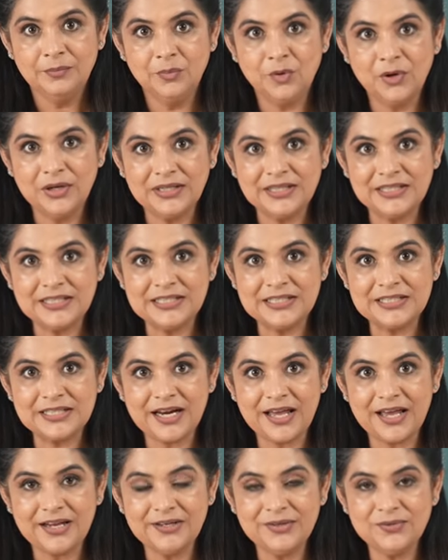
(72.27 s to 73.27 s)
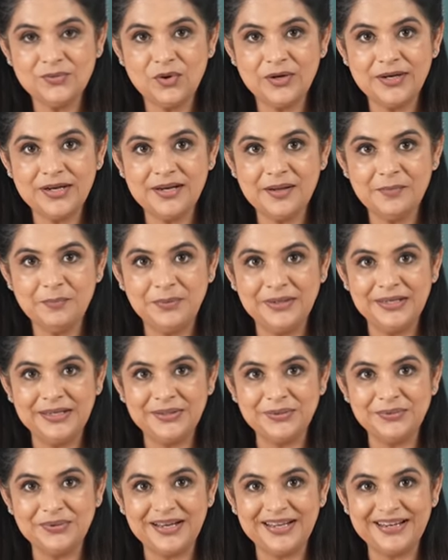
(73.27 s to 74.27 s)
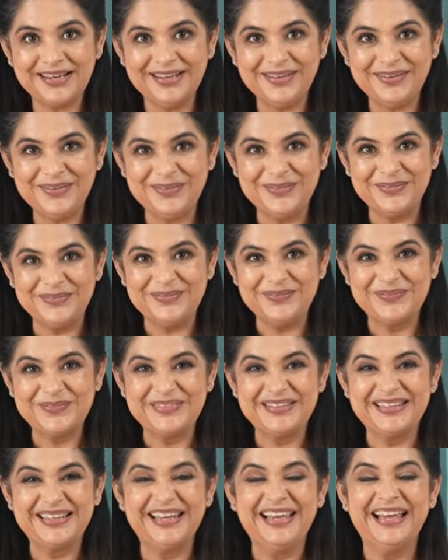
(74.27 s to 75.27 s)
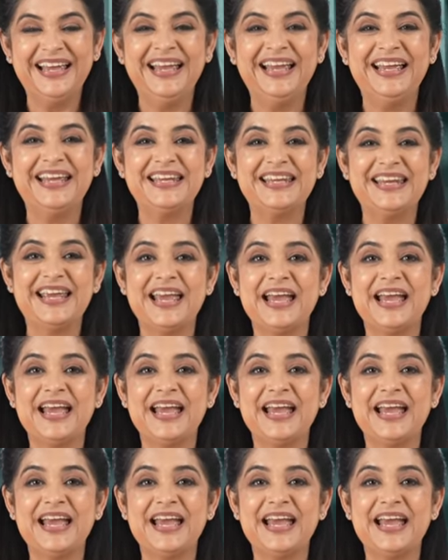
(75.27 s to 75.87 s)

बॉईल करने चढ़ा रही हूँ और इन्हें पील क्यों कर रही हूँ ये